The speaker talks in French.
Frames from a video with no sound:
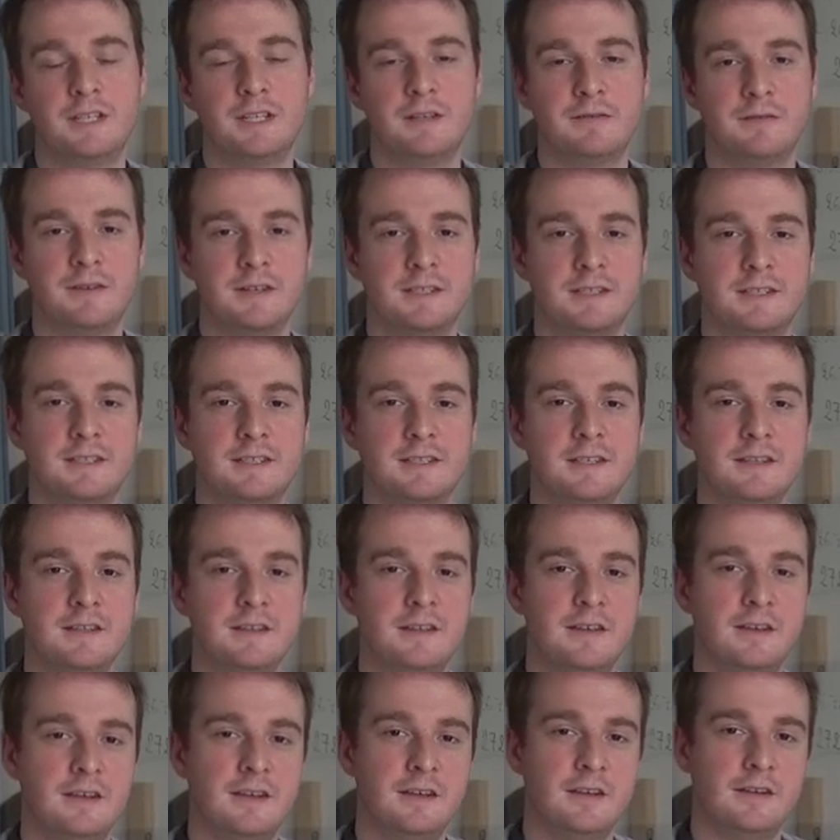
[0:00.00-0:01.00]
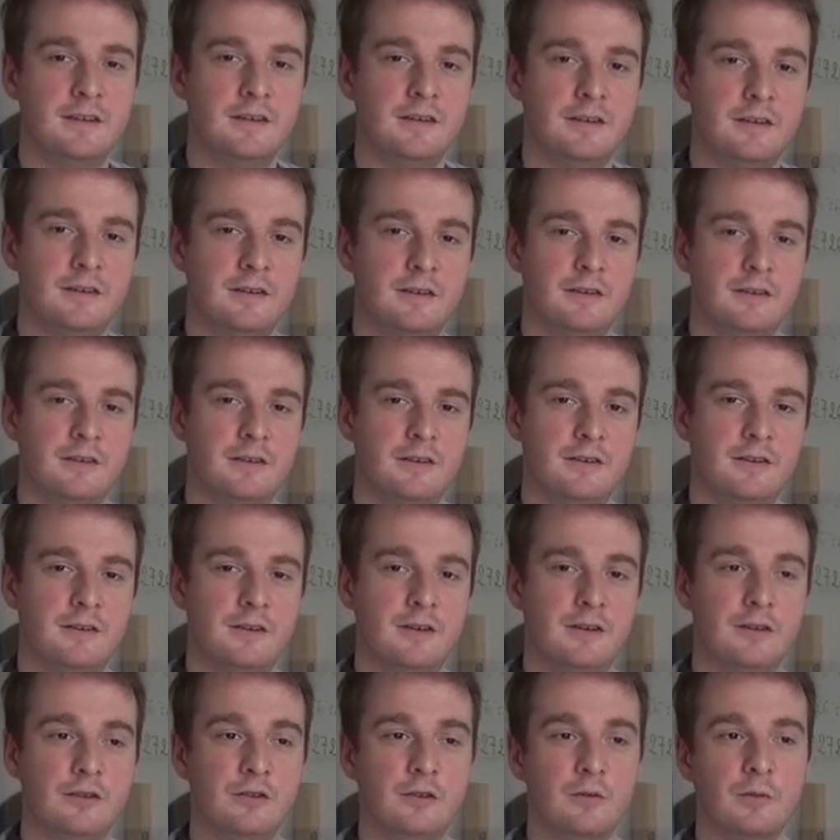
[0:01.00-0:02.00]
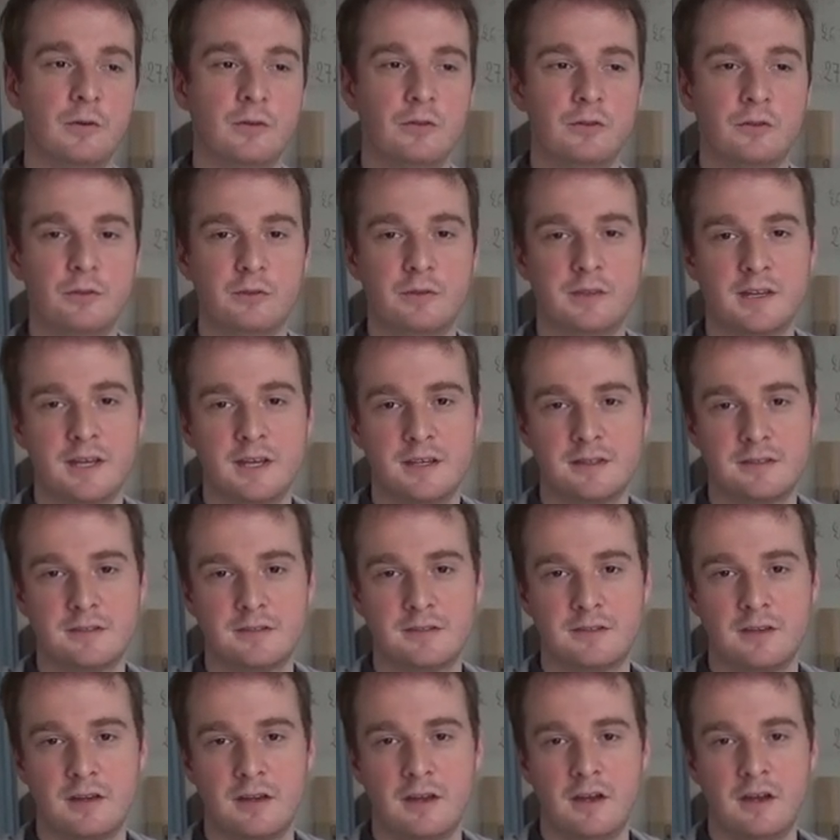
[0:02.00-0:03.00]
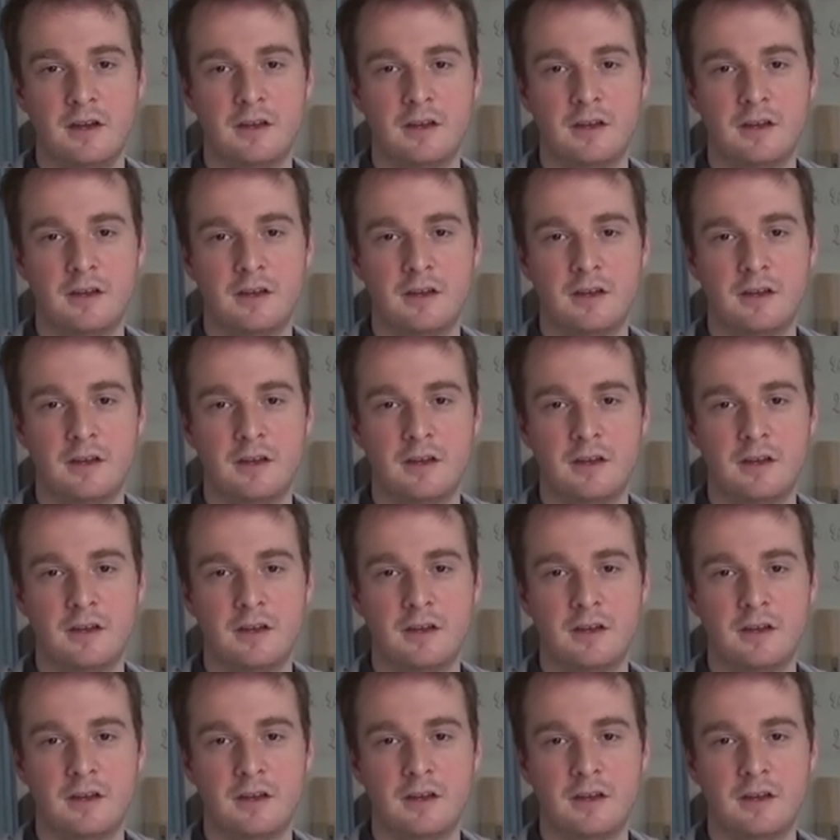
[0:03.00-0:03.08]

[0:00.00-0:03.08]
qui va signer euh, les demandes de test,